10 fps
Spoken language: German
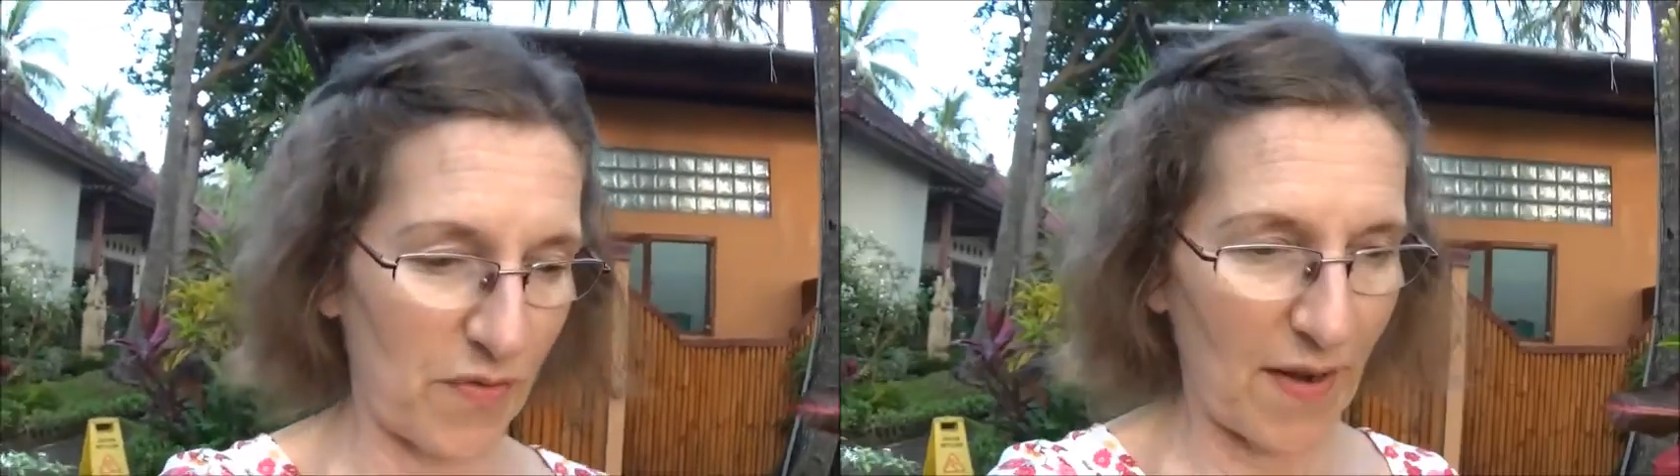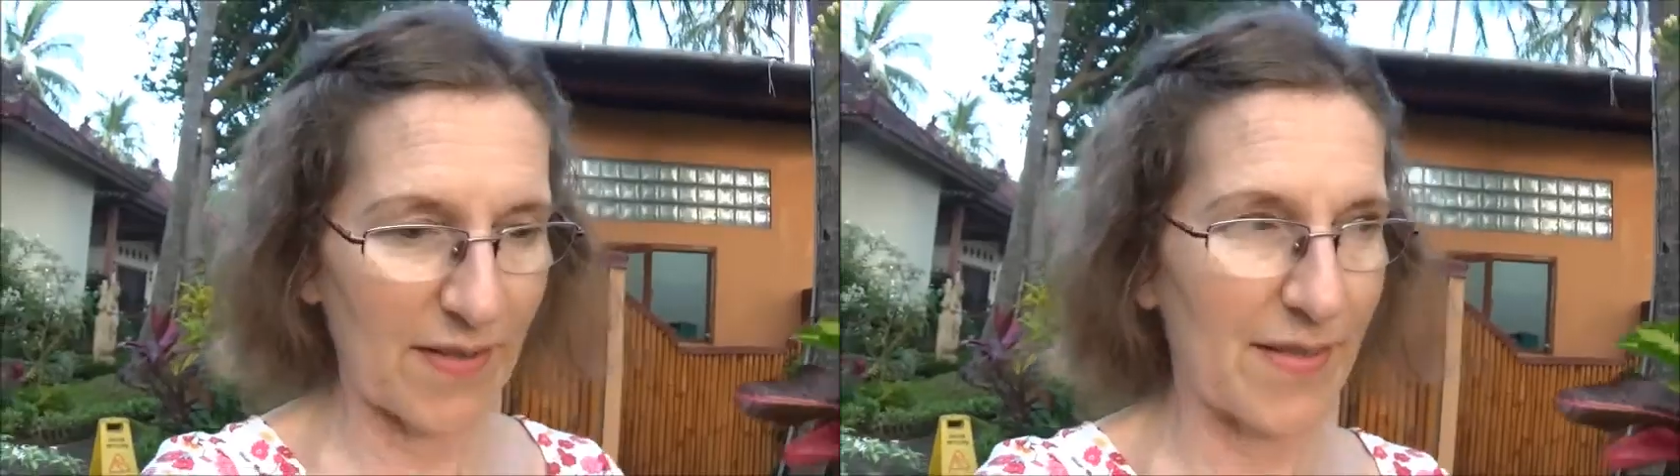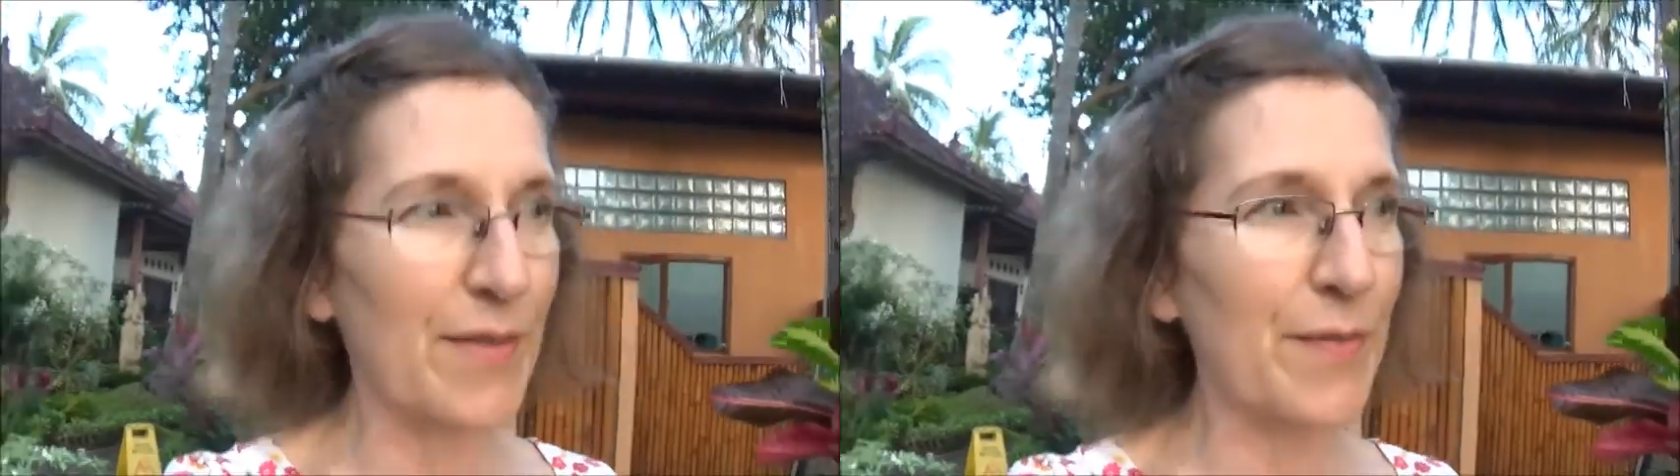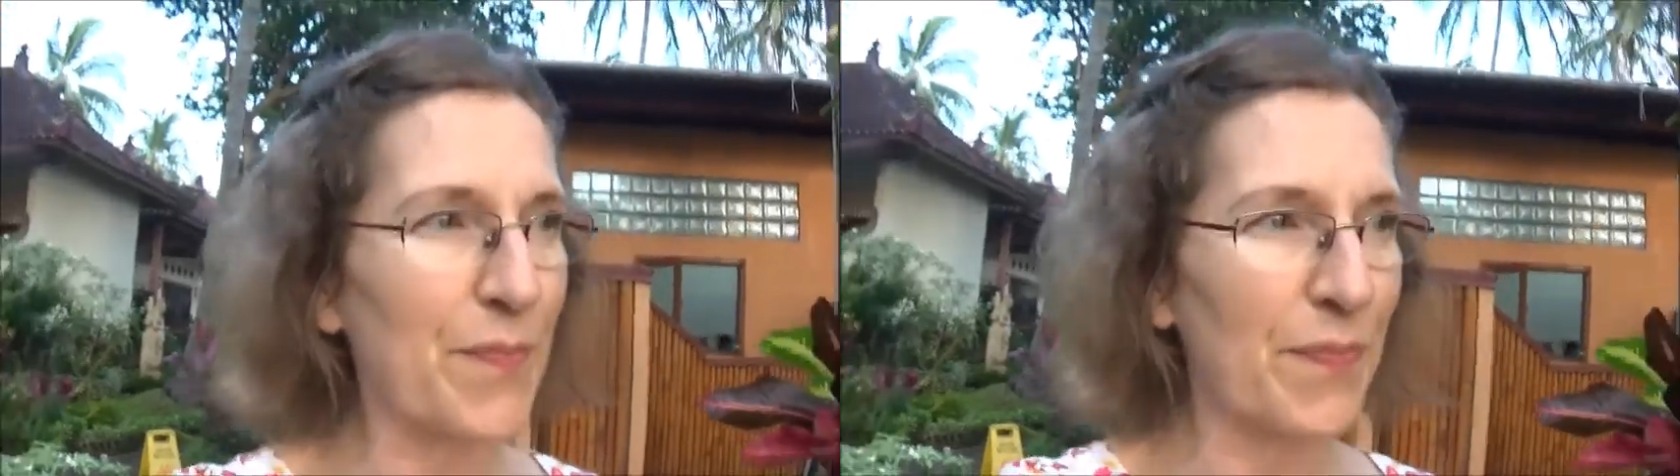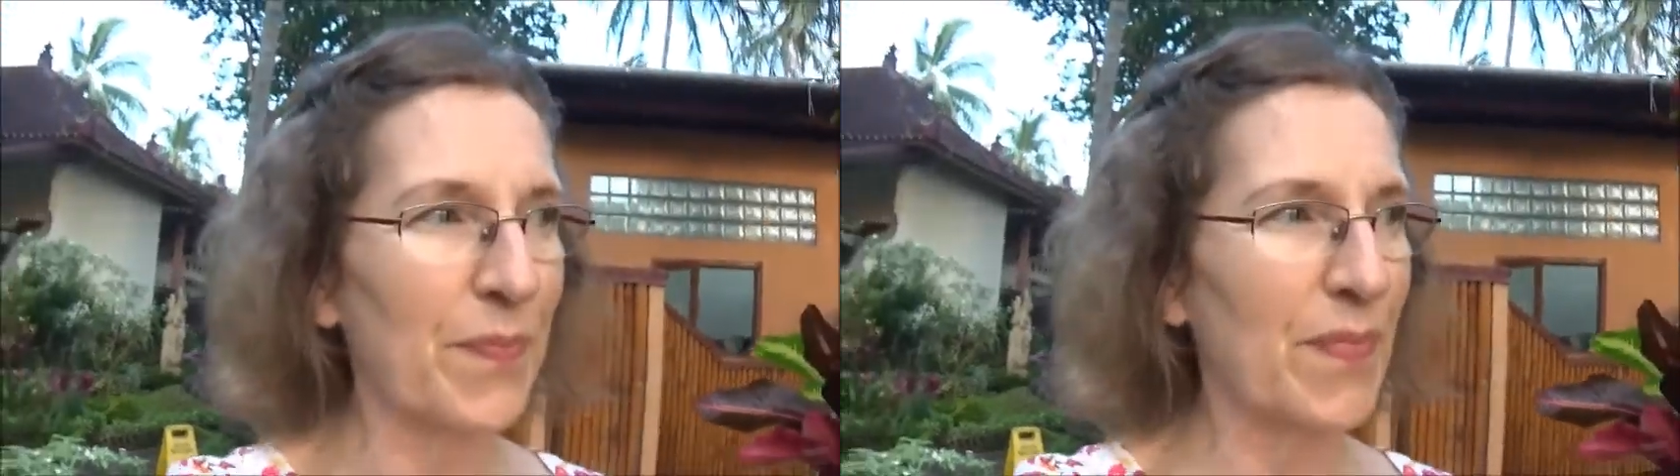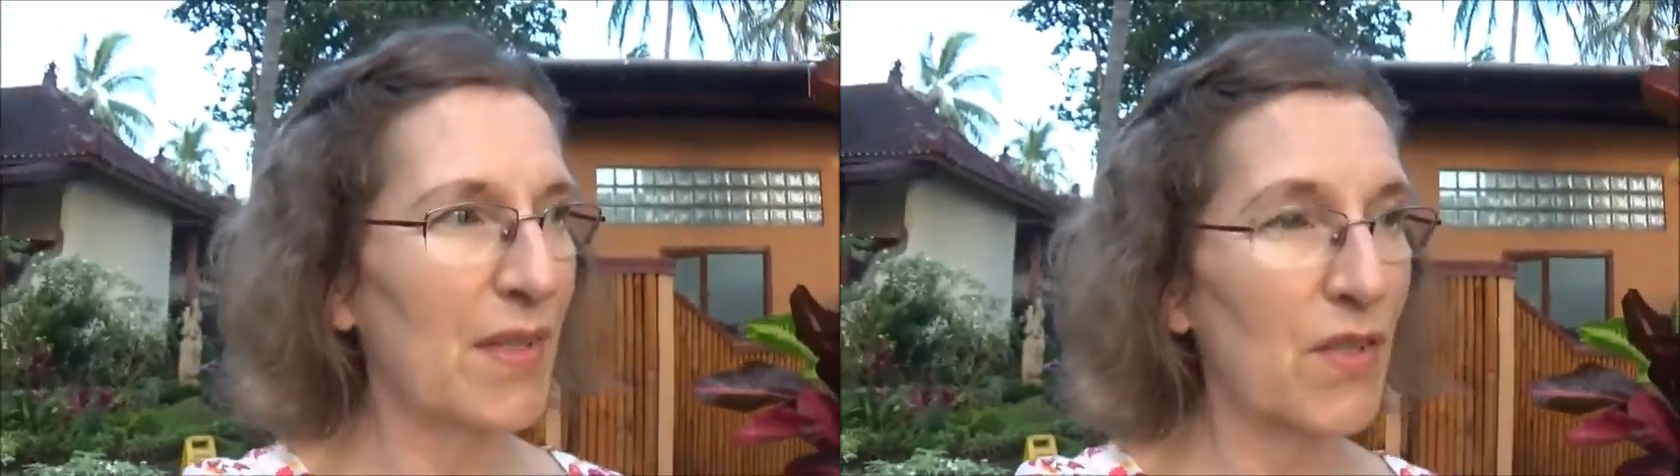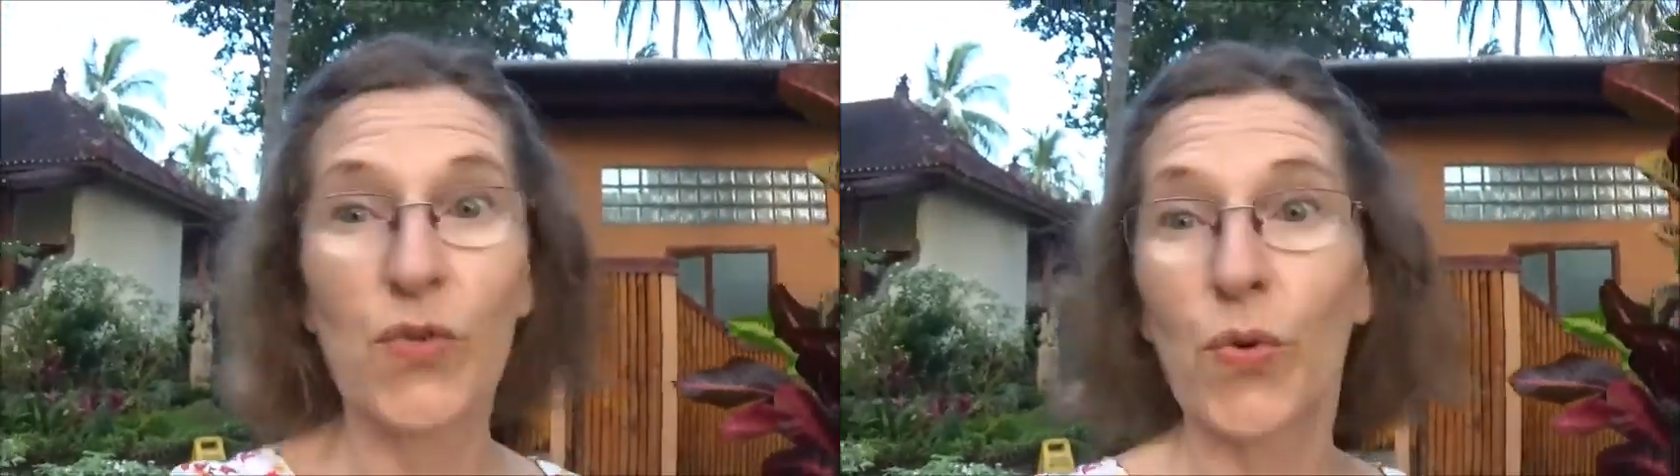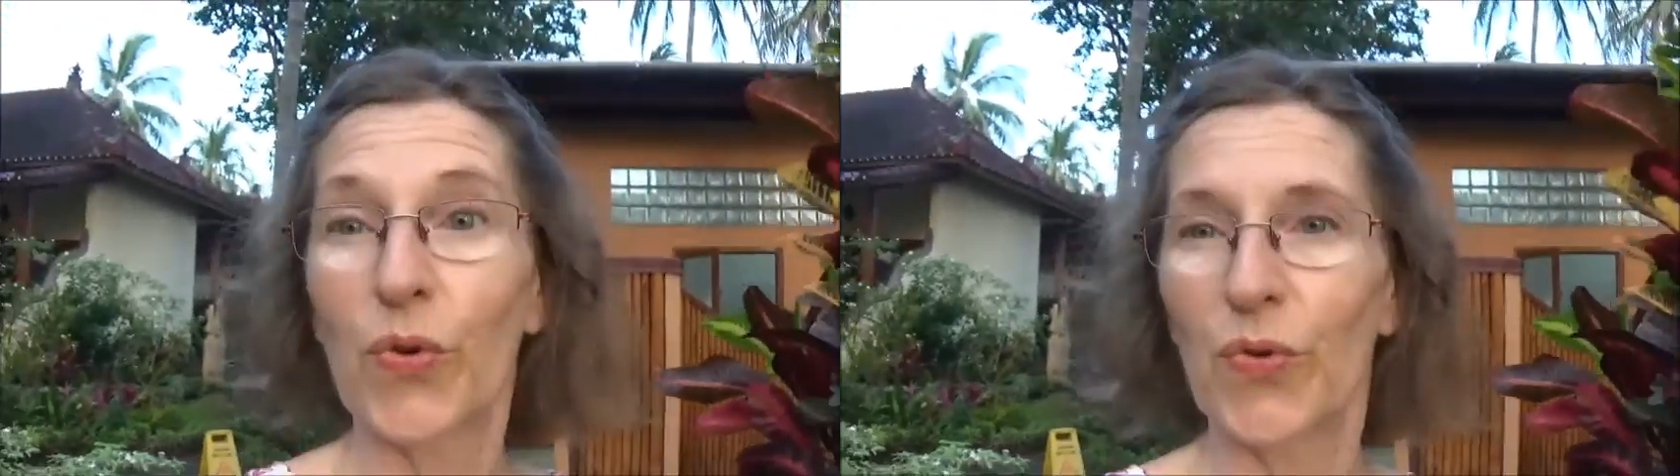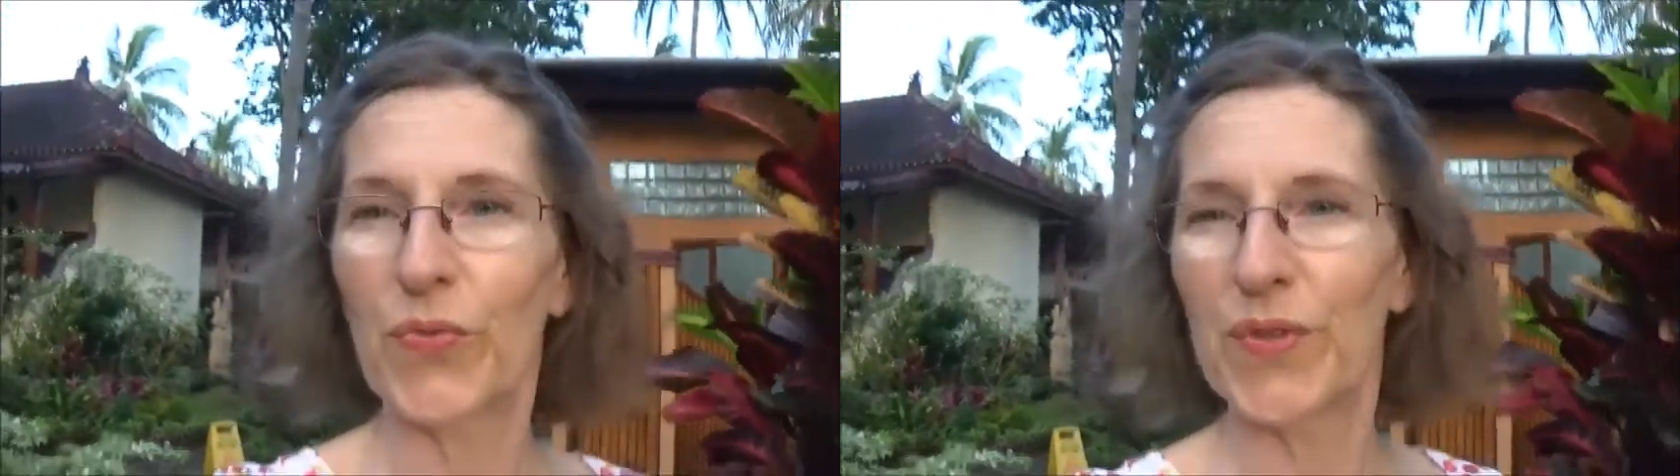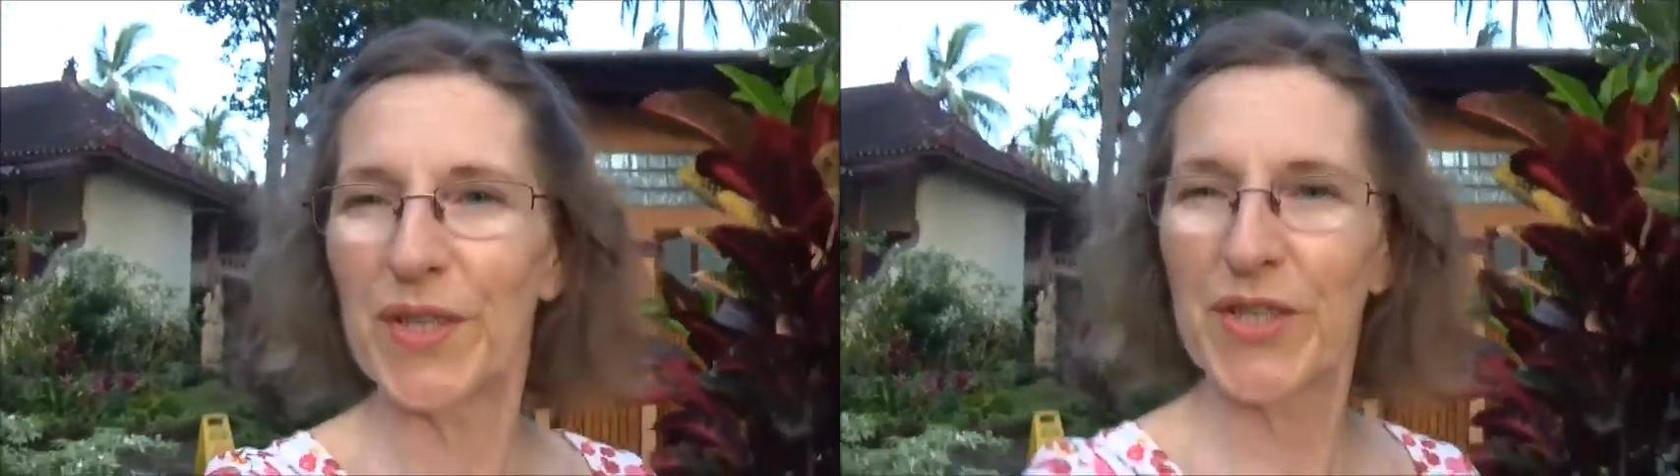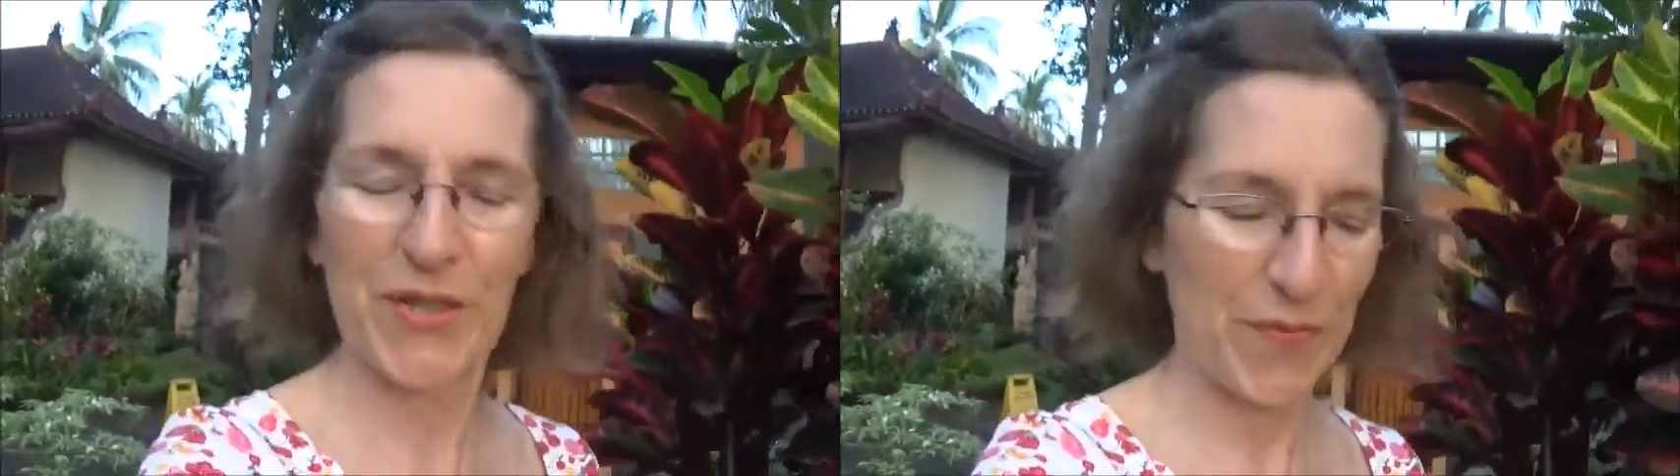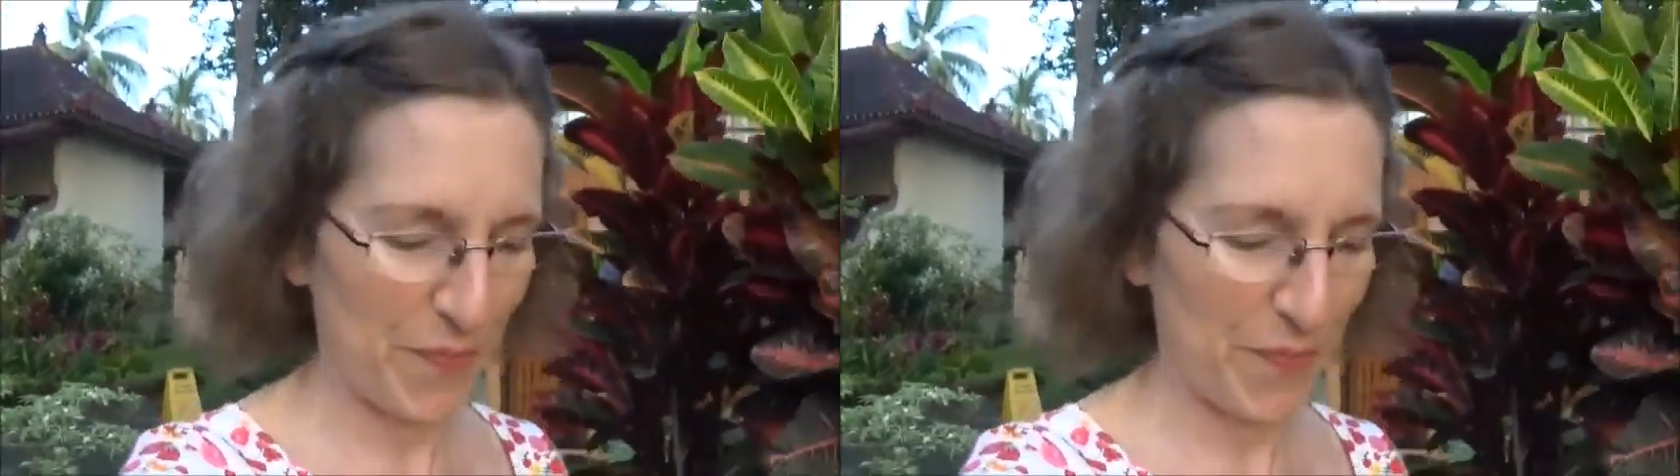Weise, zukünftig.